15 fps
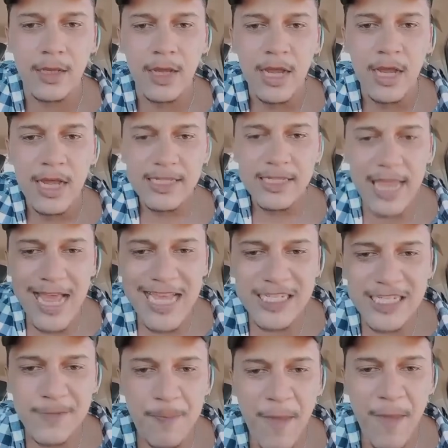Tenha
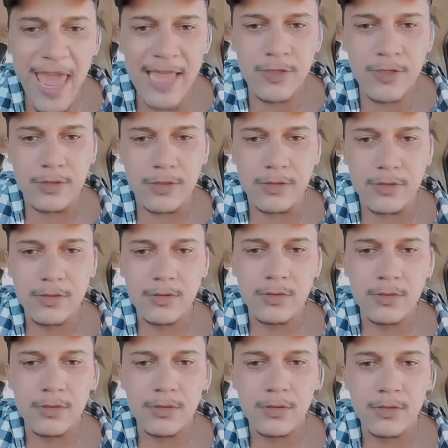coerência, Fernanda
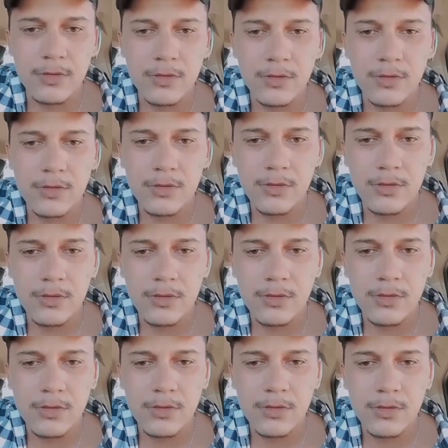Sem. Tenha
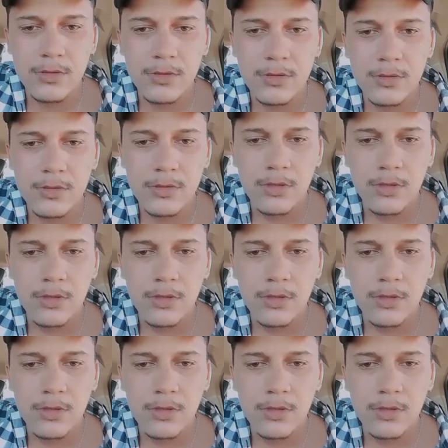respeito.